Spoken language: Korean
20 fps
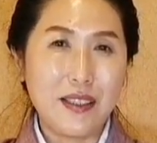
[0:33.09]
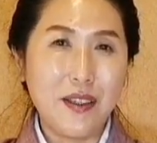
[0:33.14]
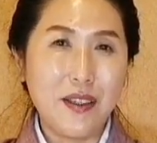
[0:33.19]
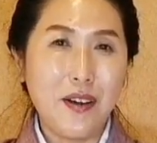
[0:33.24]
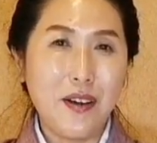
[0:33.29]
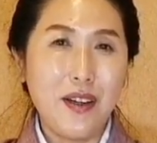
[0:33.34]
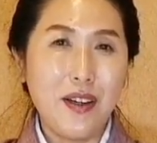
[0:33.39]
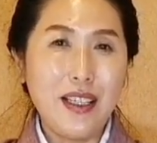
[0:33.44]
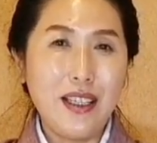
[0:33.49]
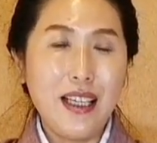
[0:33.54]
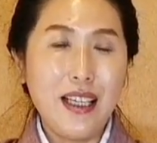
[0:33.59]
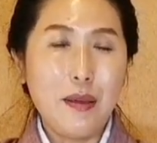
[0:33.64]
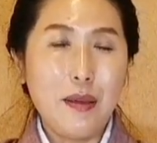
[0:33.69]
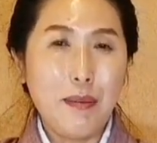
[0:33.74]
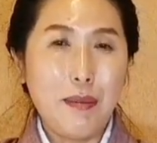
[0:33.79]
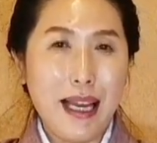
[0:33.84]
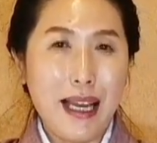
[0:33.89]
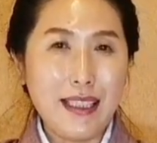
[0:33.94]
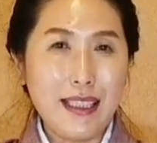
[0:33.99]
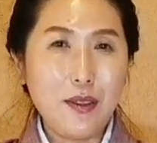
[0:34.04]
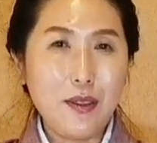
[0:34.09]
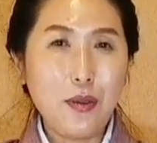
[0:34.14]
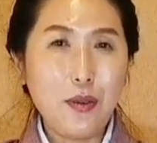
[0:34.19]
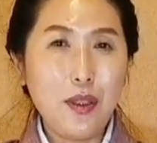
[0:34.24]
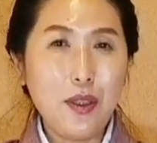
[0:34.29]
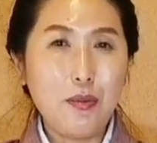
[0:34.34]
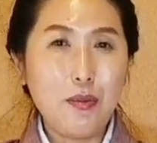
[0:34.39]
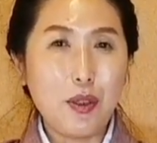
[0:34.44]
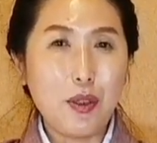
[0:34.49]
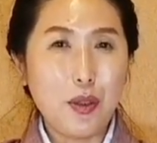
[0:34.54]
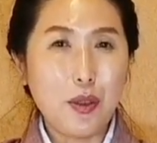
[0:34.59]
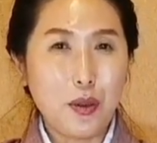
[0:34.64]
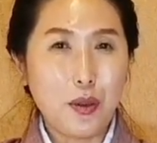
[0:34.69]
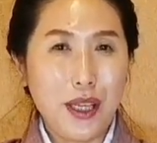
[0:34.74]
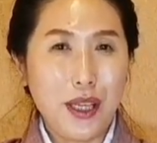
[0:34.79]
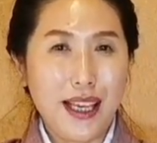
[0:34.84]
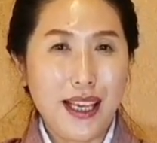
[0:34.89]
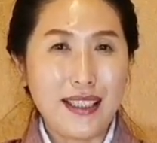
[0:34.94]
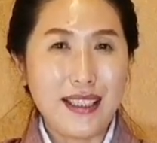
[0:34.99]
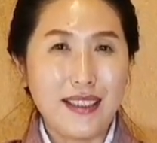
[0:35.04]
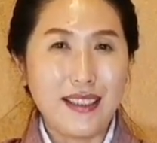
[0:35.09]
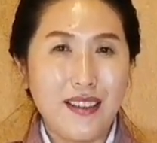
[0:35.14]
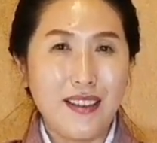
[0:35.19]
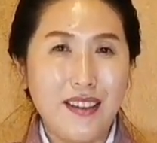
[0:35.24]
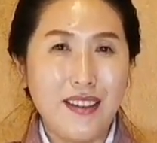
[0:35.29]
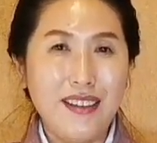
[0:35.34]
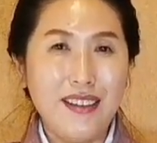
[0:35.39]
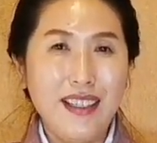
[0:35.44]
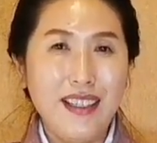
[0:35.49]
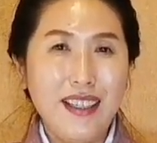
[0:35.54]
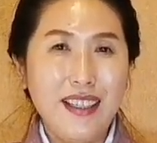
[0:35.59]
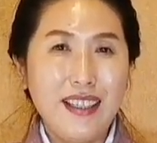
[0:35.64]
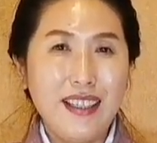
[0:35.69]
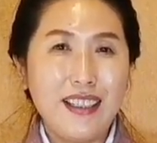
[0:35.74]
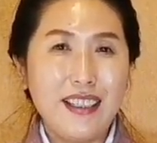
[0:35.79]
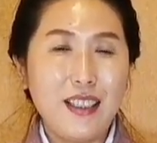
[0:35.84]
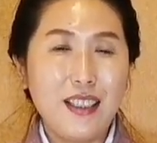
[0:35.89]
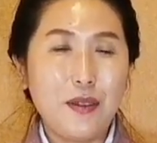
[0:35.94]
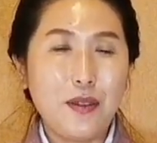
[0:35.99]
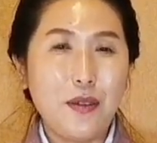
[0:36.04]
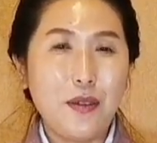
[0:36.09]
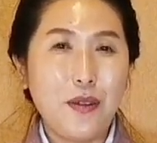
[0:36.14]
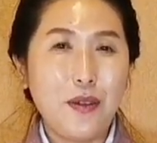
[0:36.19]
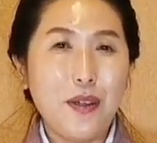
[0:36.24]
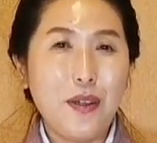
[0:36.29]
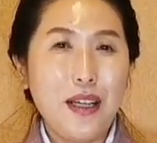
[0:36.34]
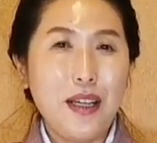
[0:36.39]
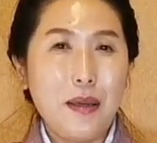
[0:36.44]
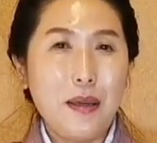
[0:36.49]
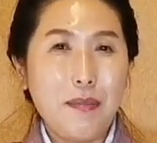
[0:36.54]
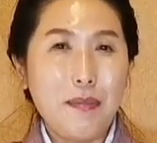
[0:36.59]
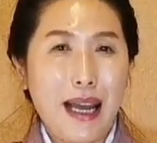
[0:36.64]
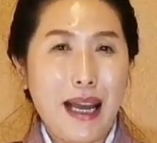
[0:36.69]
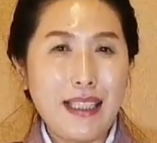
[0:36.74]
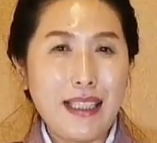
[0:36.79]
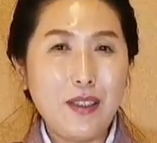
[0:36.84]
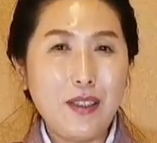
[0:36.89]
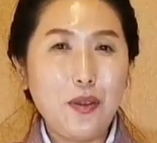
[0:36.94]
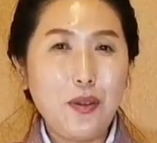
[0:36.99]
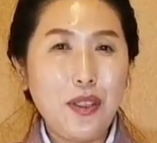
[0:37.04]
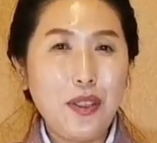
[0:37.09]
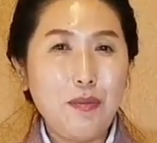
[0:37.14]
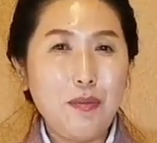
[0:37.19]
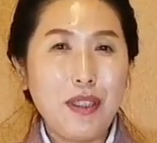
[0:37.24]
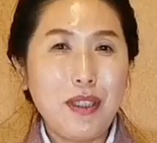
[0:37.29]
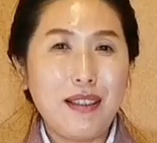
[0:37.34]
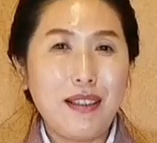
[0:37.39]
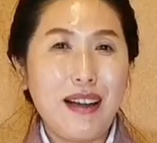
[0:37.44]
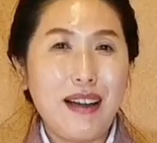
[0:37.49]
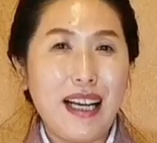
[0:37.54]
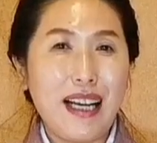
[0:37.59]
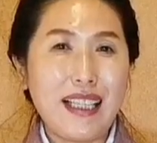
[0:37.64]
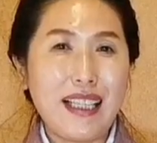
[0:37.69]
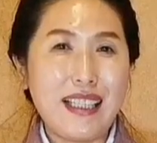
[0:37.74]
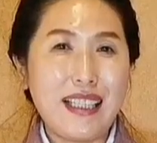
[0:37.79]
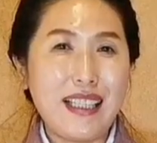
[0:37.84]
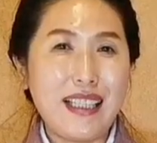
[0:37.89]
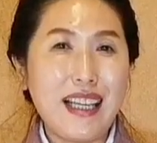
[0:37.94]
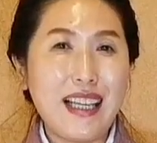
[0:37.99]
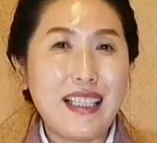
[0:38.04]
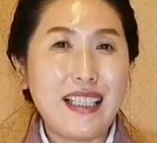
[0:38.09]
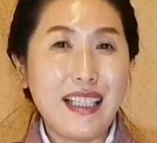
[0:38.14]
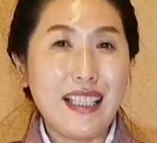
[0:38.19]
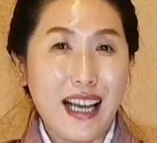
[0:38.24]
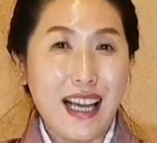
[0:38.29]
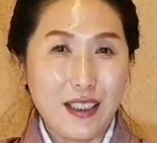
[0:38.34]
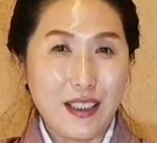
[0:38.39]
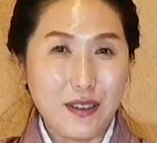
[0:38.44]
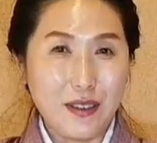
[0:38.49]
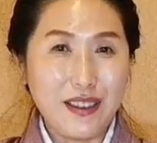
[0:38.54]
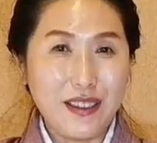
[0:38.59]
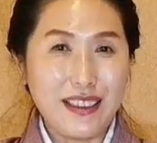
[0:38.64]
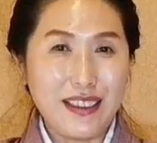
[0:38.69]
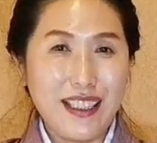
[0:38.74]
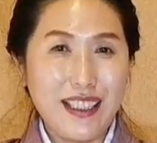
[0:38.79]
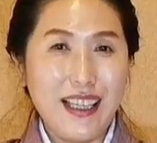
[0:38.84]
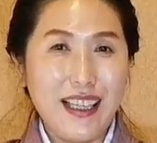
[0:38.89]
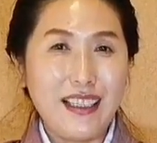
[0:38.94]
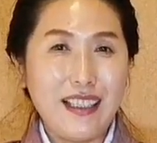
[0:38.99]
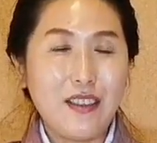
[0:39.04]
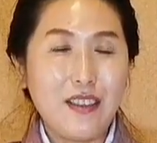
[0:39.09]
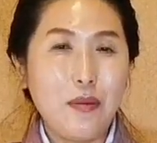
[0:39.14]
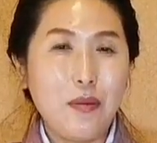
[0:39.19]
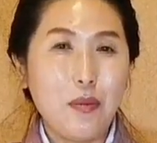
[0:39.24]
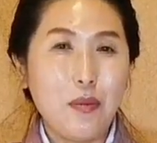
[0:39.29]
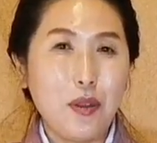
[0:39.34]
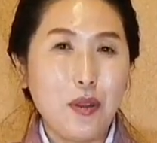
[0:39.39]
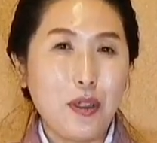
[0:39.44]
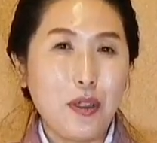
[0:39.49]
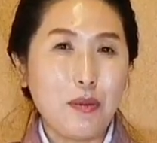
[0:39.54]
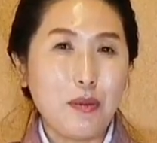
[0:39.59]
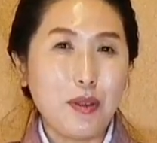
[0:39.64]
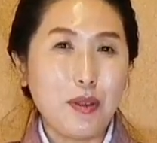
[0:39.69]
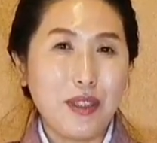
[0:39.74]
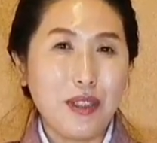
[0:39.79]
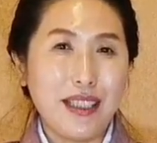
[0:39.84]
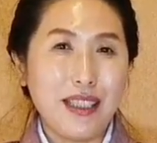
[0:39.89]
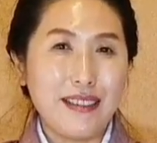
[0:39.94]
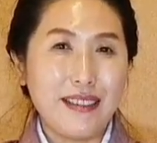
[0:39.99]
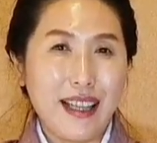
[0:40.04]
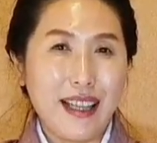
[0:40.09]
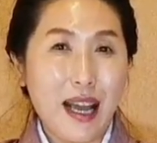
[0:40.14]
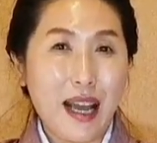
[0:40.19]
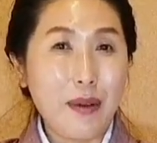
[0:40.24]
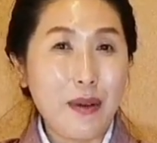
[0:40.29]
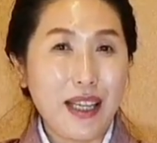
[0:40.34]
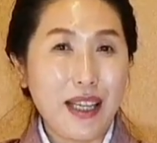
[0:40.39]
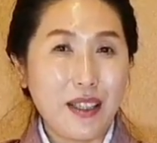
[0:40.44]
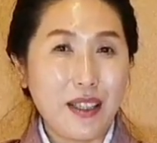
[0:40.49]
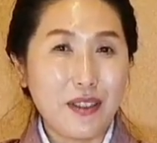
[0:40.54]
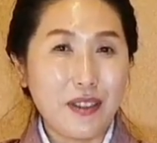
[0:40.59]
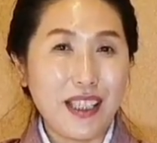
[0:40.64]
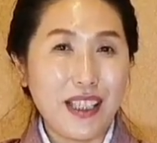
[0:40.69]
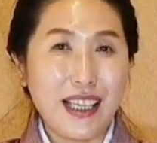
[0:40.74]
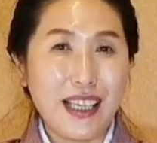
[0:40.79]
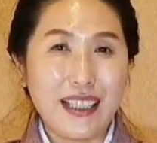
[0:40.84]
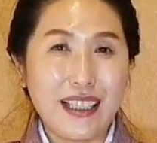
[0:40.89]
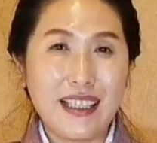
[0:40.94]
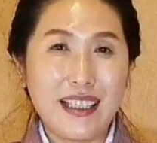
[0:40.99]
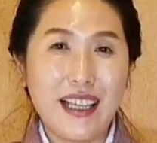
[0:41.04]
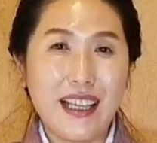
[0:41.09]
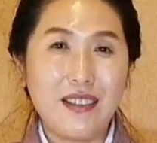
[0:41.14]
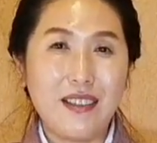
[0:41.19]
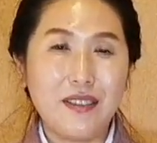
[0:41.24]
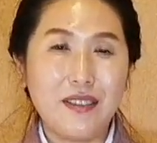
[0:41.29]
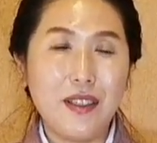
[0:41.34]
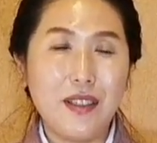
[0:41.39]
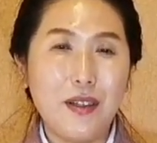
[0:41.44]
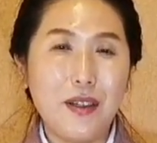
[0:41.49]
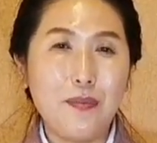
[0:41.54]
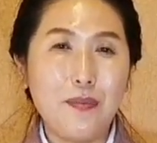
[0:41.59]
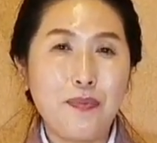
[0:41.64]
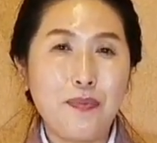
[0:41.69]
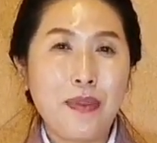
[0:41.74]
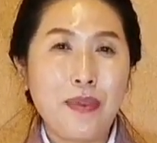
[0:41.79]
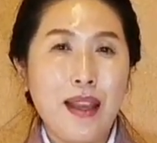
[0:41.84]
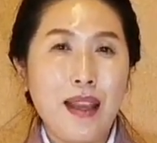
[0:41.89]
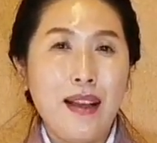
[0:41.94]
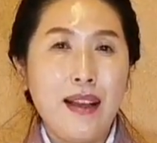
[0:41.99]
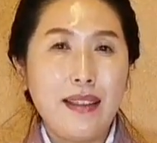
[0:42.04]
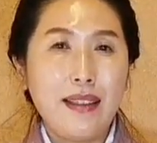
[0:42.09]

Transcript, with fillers: 그래서 많은 손님을 초대해서 그리고 많은 손님들과 같이 차를 나누는 그런 모임을 우리는 다회라고 이야기를 하고요.